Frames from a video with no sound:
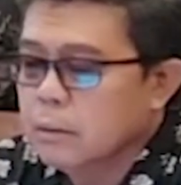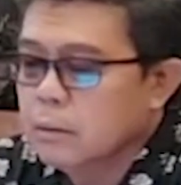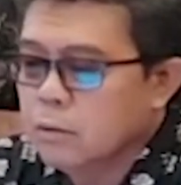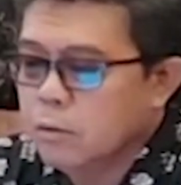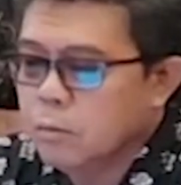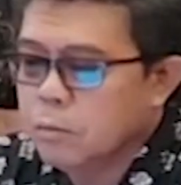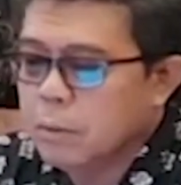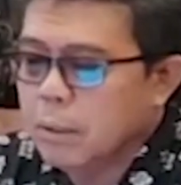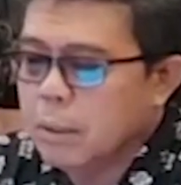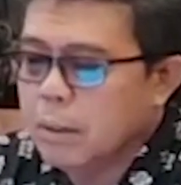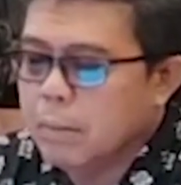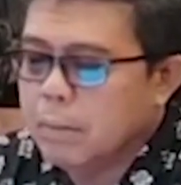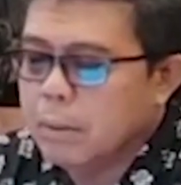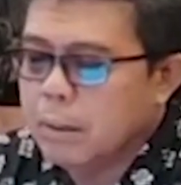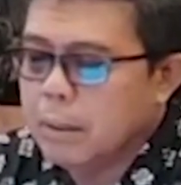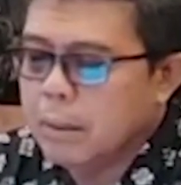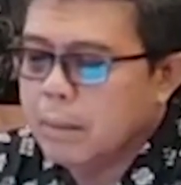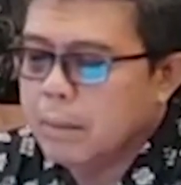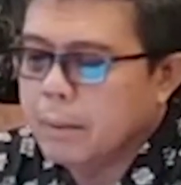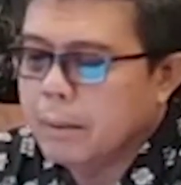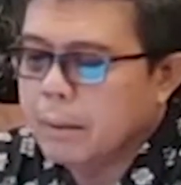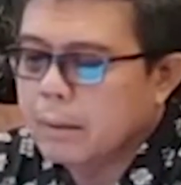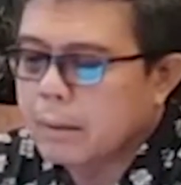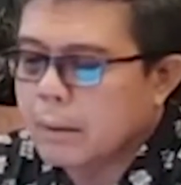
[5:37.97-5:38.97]
supaya
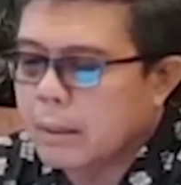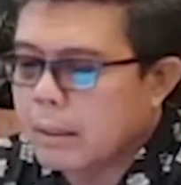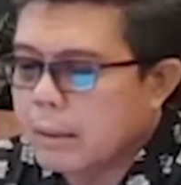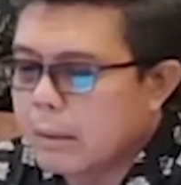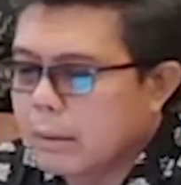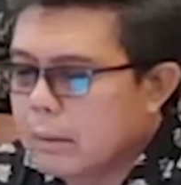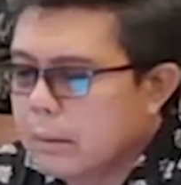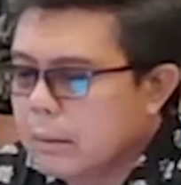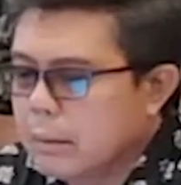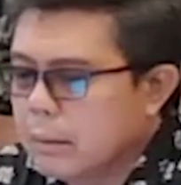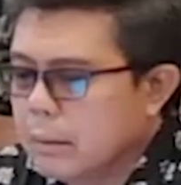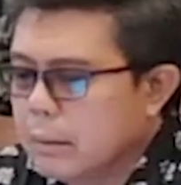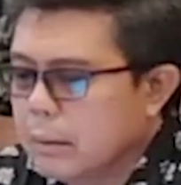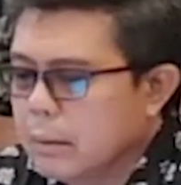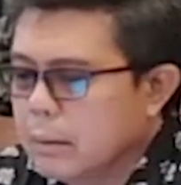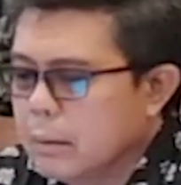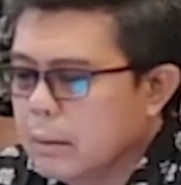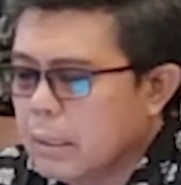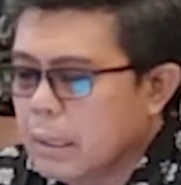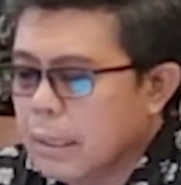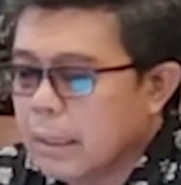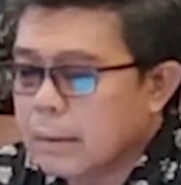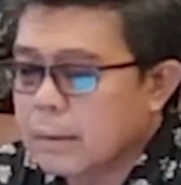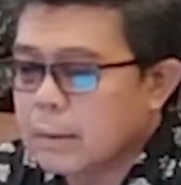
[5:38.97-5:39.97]
mendapatkan
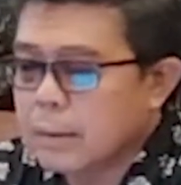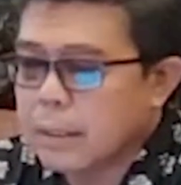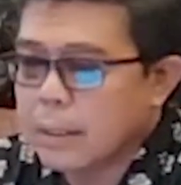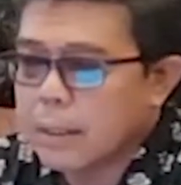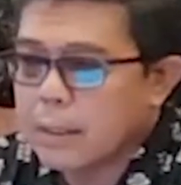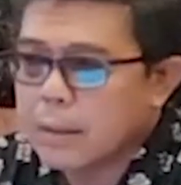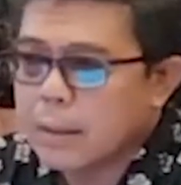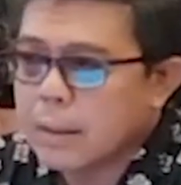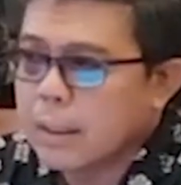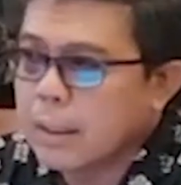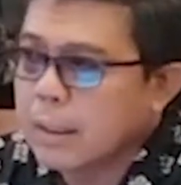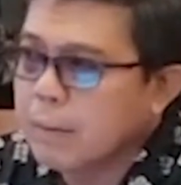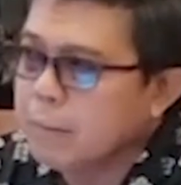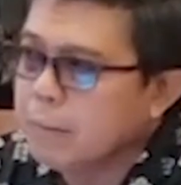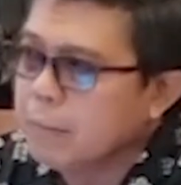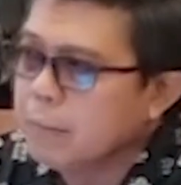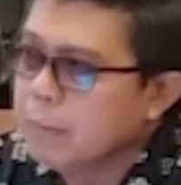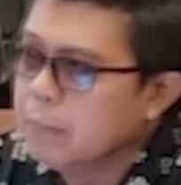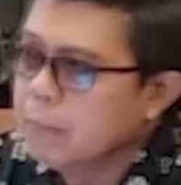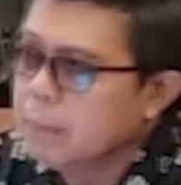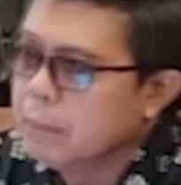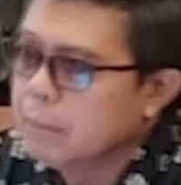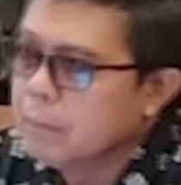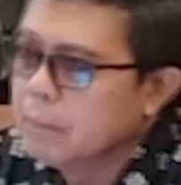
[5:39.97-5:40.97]
mm. kelancaran dalam
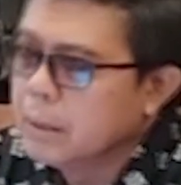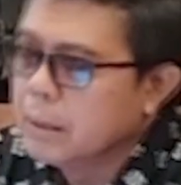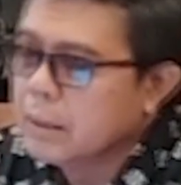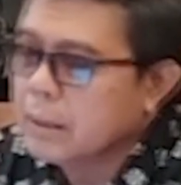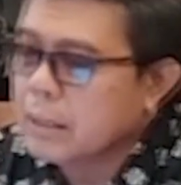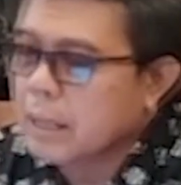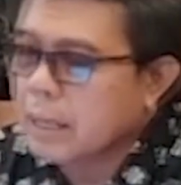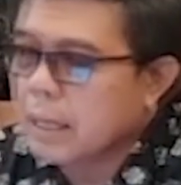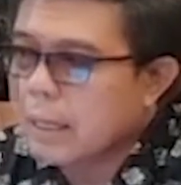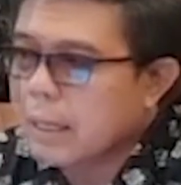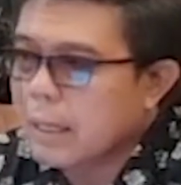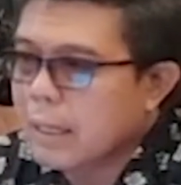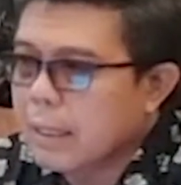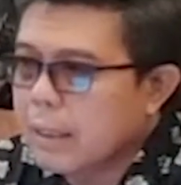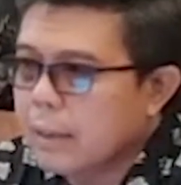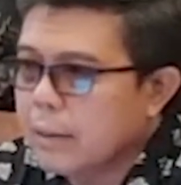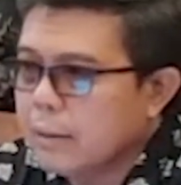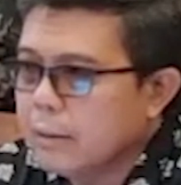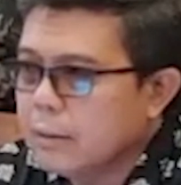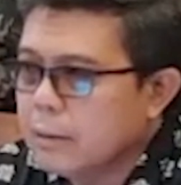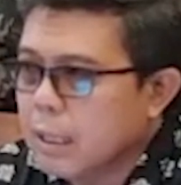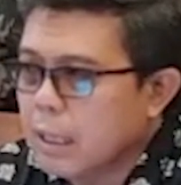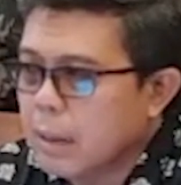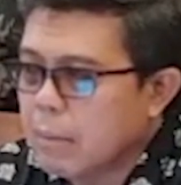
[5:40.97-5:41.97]

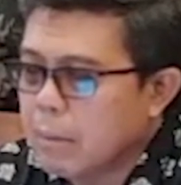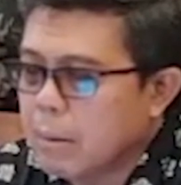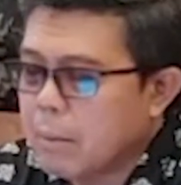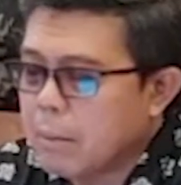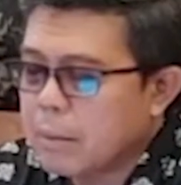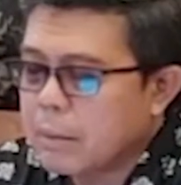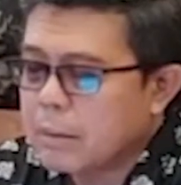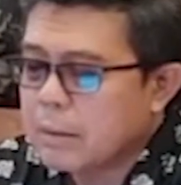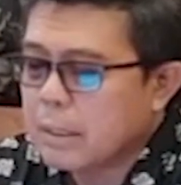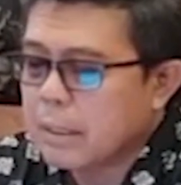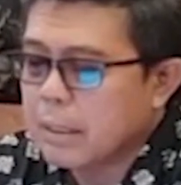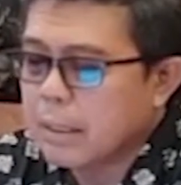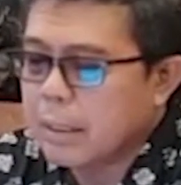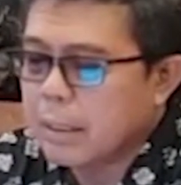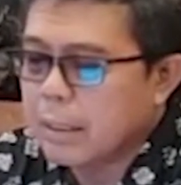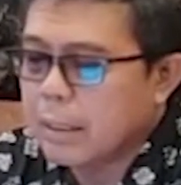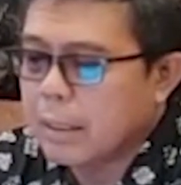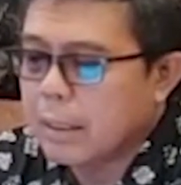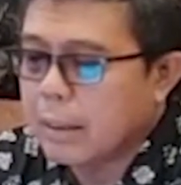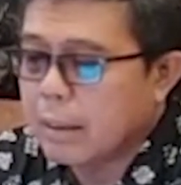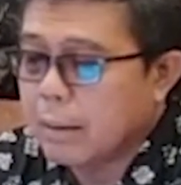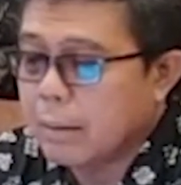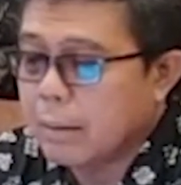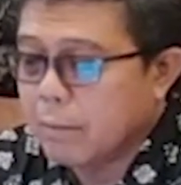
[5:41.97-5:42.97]
perjalanan selama perjalanan
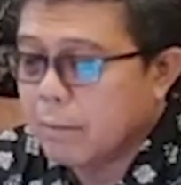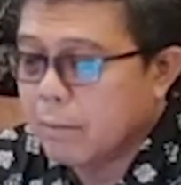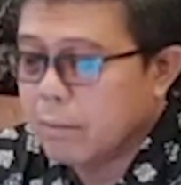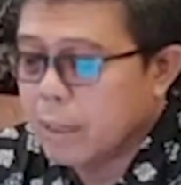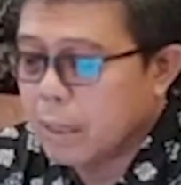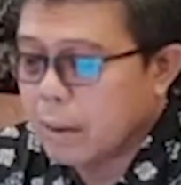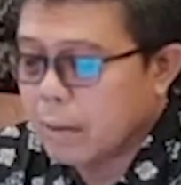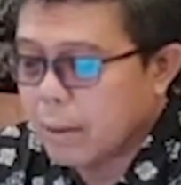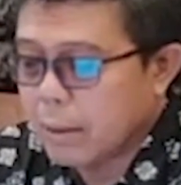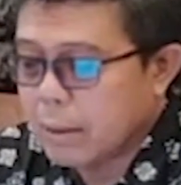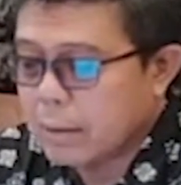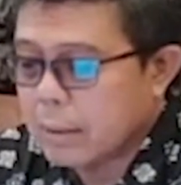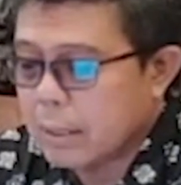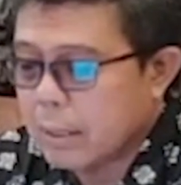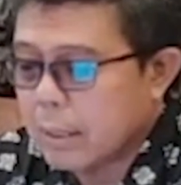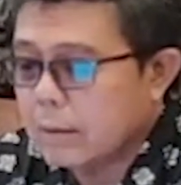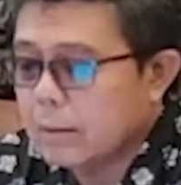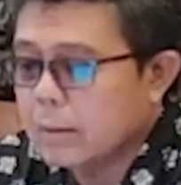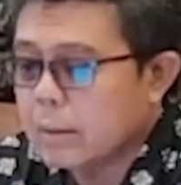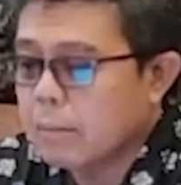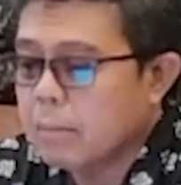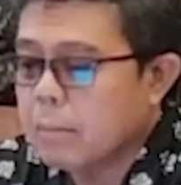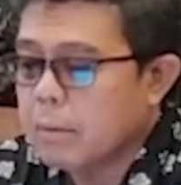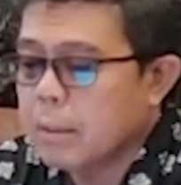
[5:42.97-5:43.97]

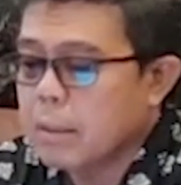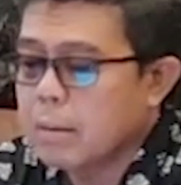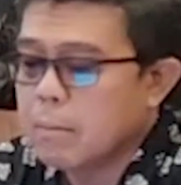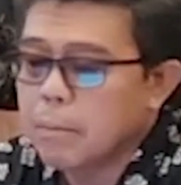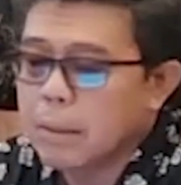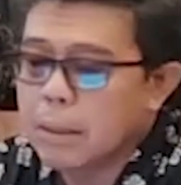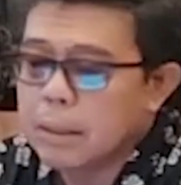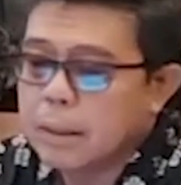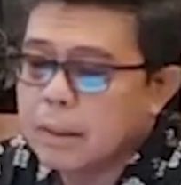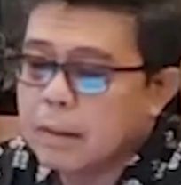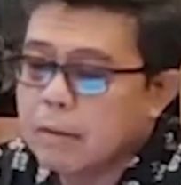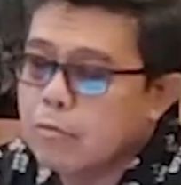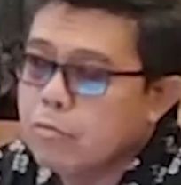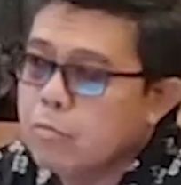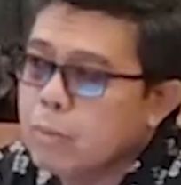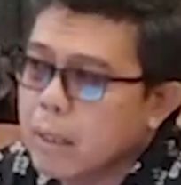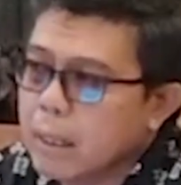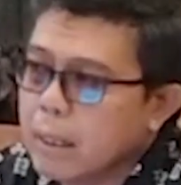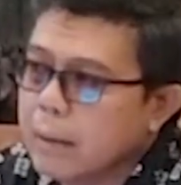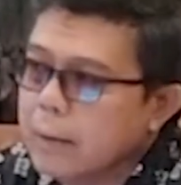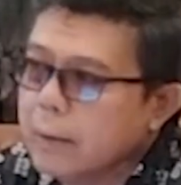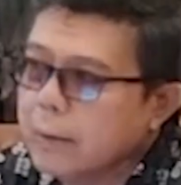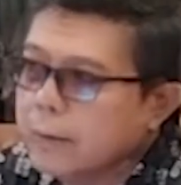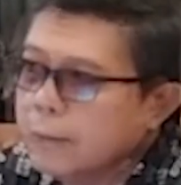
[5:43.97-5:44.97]
Nawasanga sampai kembali ke
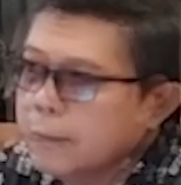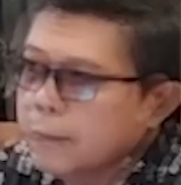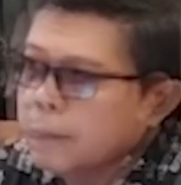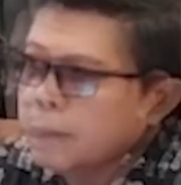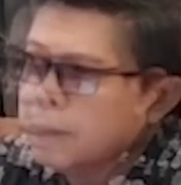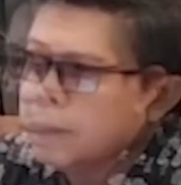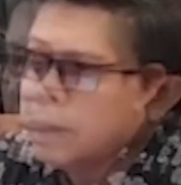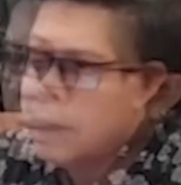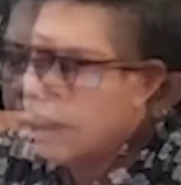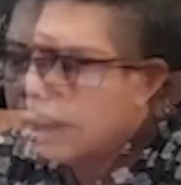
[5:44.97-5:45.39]
rumah. Yeah.